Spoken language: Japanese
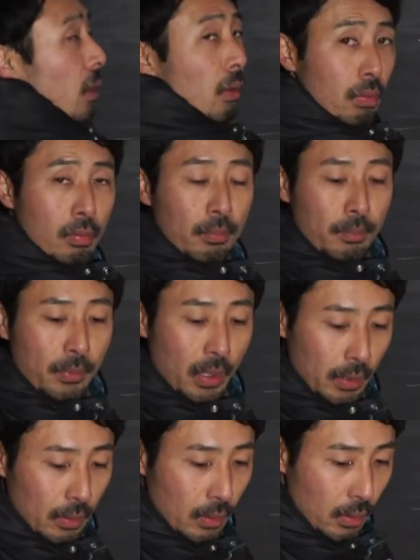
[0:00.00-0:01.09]
けです。
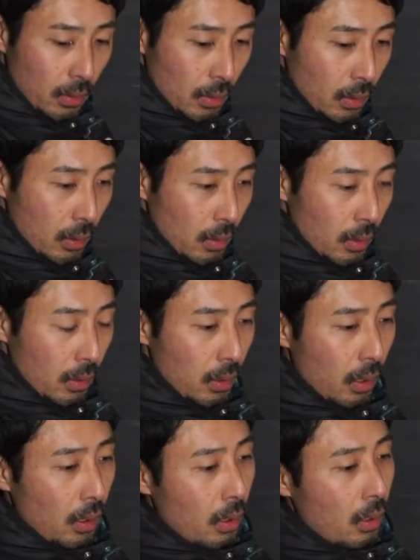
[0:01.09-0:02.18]
はい、
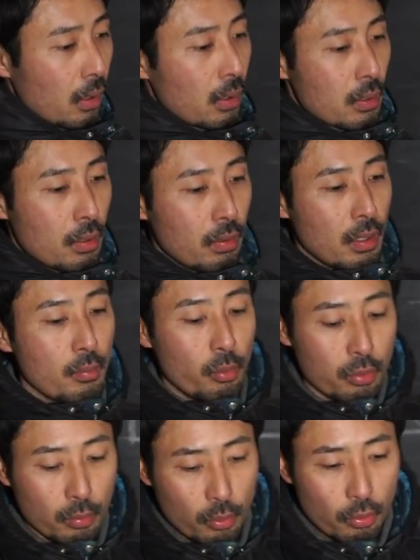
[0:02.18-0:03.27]
で実際に
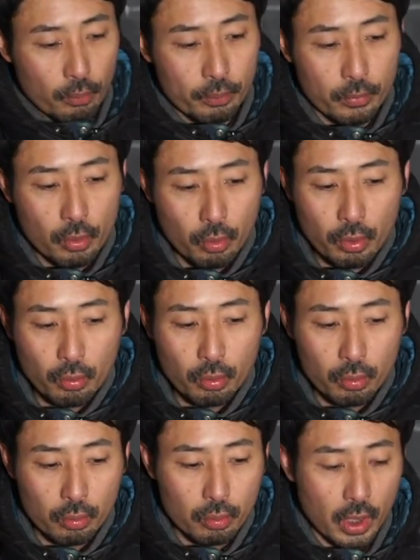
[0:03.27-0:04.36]
僕もこれ
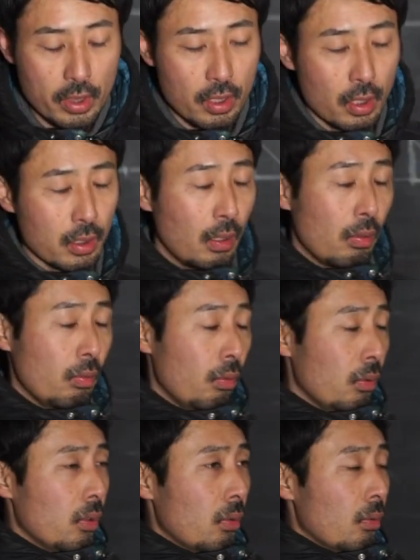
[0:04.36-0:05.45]
の八角形にす
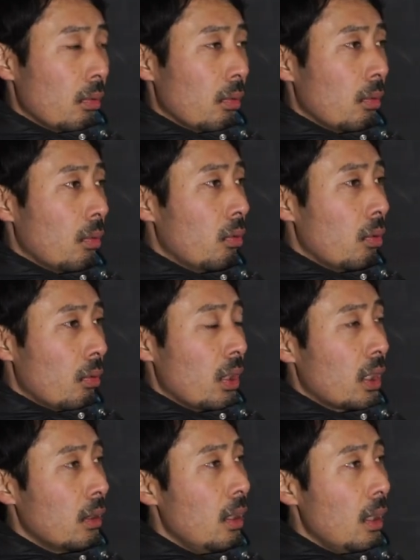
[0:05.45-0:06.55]
るっていうことを
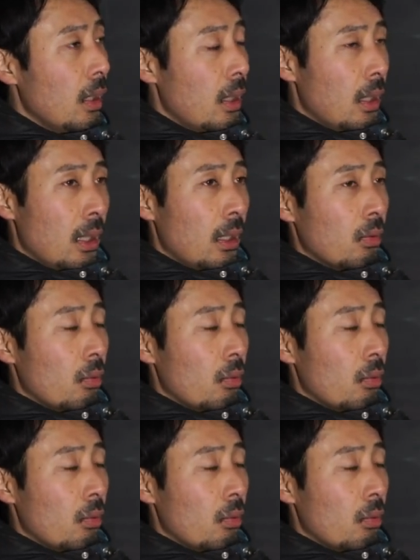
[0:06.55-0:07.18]
やって、えー